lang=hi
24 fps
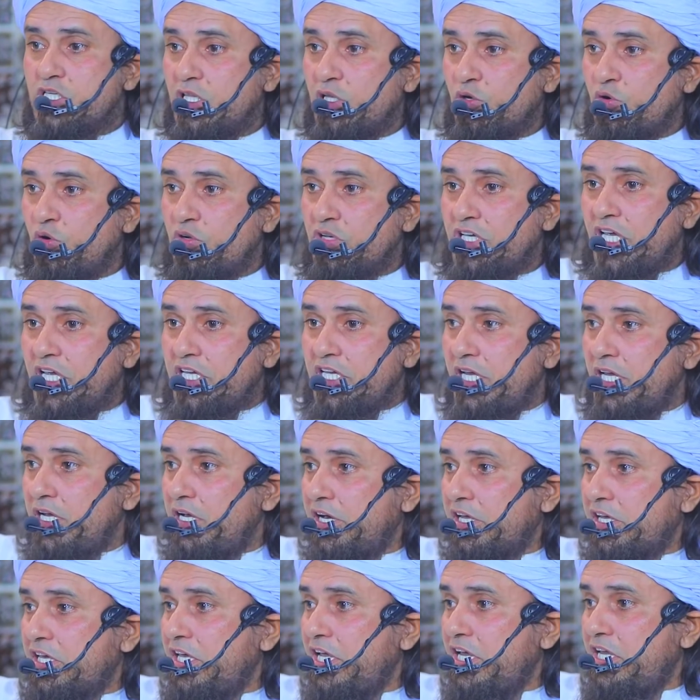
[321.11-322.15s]
जी देखो ये ये
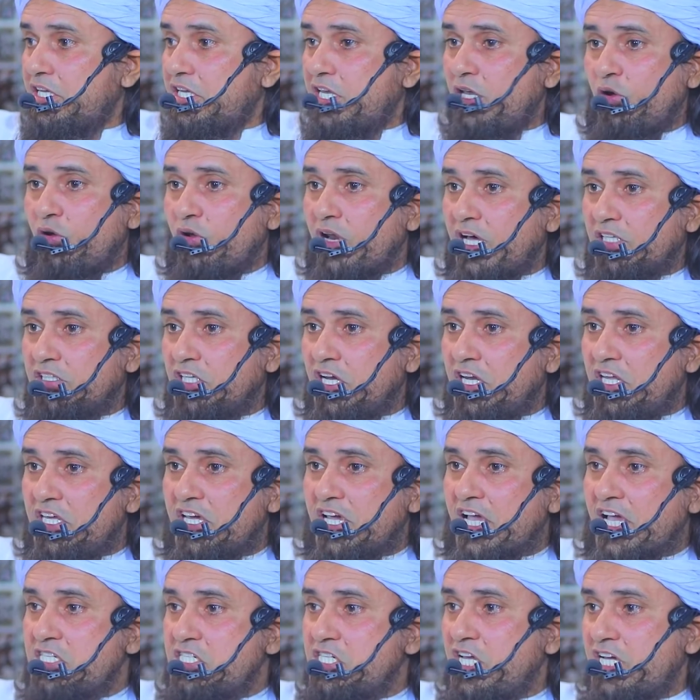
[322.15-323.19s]
लड़कियां इनकी औलादे
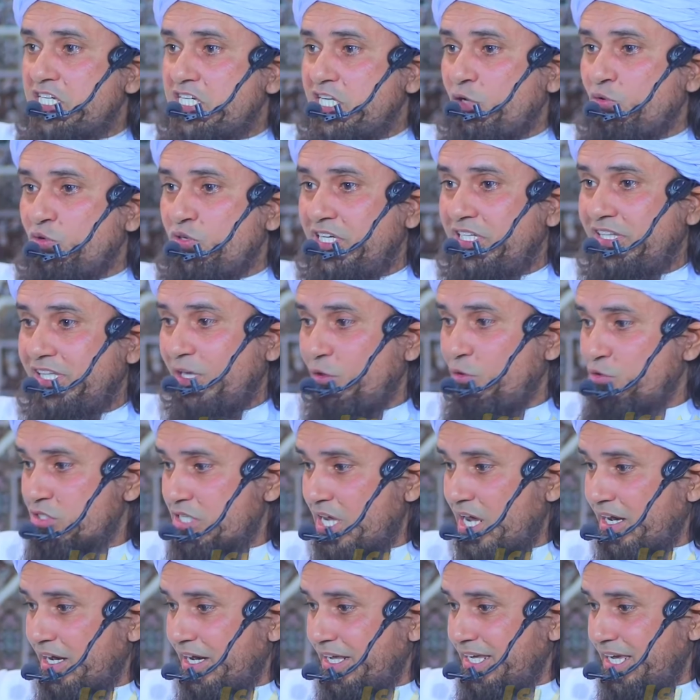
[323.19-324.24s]
नहीं कैसी हंसी को जिंदगी
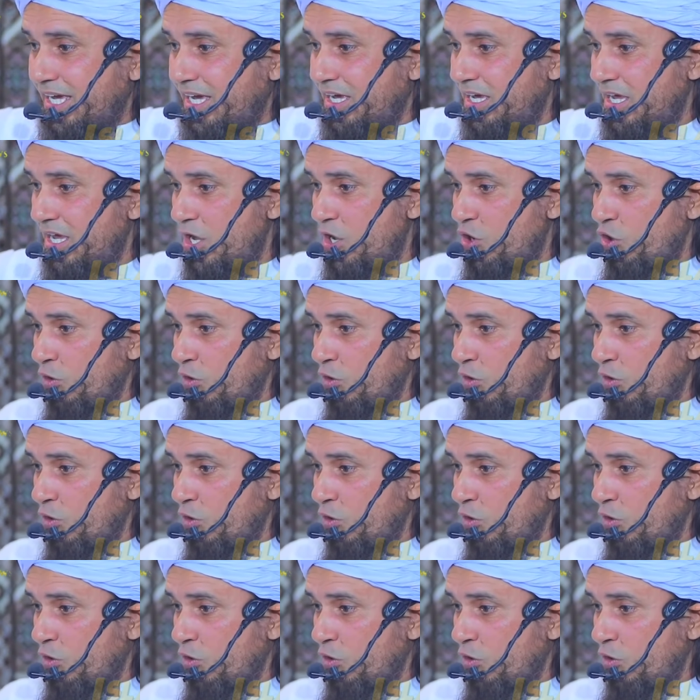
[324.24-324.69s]
गुजार रही हैं